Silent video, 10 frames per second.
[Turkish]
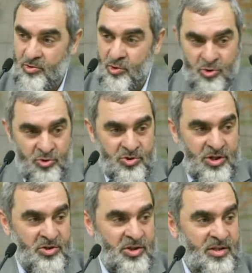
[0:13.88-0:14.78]
Yüz
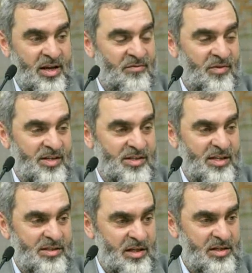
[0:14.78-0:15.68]
çeşitten
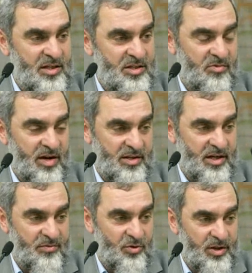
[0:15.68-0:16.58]
fazla zil sesi var
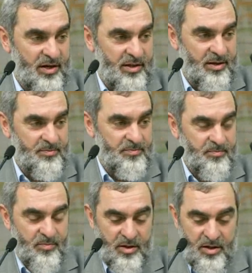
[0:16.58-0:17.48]
telefonlarda.
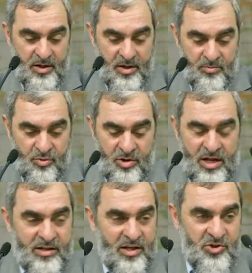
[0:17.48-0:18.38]

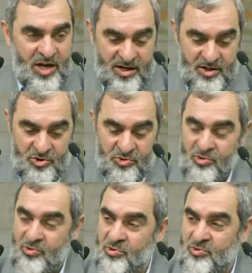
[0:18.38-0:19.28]
Bunlar da şarkıcı
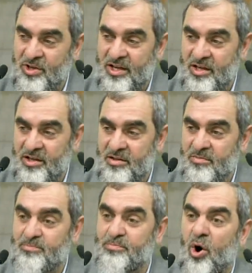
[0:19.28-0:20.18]
türkücülerin
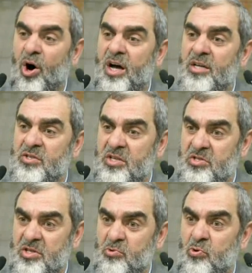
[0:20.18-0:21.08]
boğa
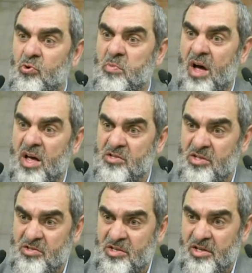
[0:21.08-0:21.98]
sesi, kurbağa
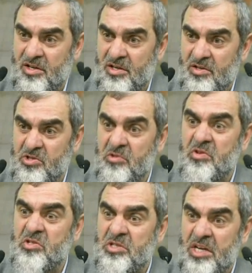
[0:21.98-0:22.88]
sesi,
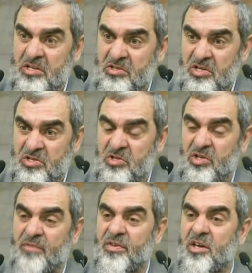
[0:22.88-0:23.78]
sivrisinek sesi,
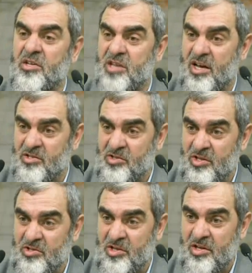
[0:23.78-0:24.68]
trafik kazası
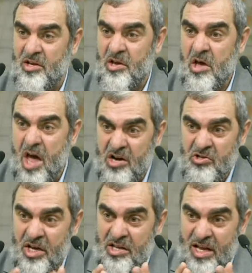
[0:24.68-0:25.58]
sesi her
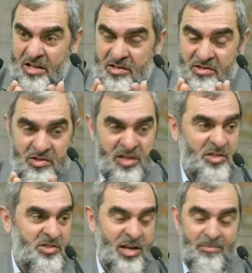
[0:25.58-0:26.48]
şeyden zil
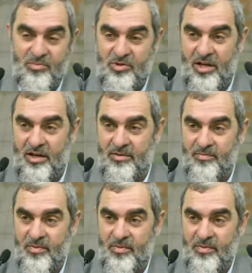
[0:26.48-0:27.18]
sesi yapmışlar.